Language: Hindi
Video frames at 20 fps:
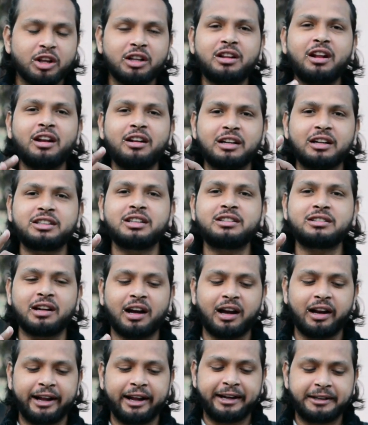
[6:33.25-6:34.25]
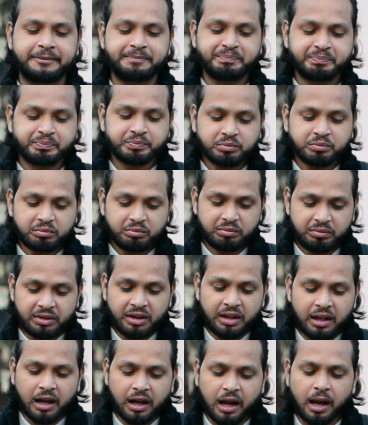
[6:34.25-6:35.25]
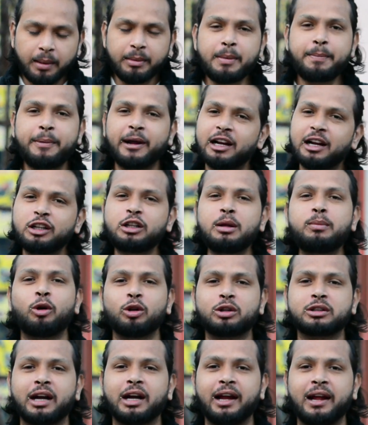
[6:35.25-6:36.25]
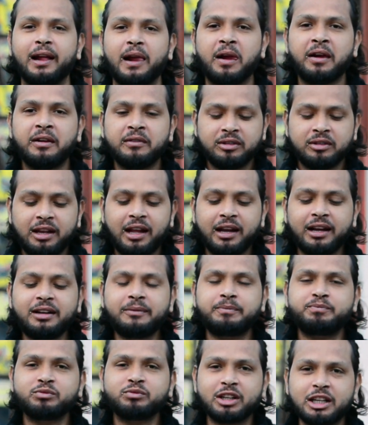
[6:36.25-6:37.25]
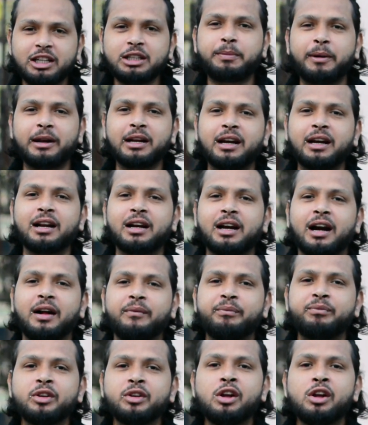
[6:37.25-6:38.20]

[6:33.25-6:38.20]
इतना लजीजदार है हमने बर्गर तो बहुत खाए लेकिन इस बर्गर का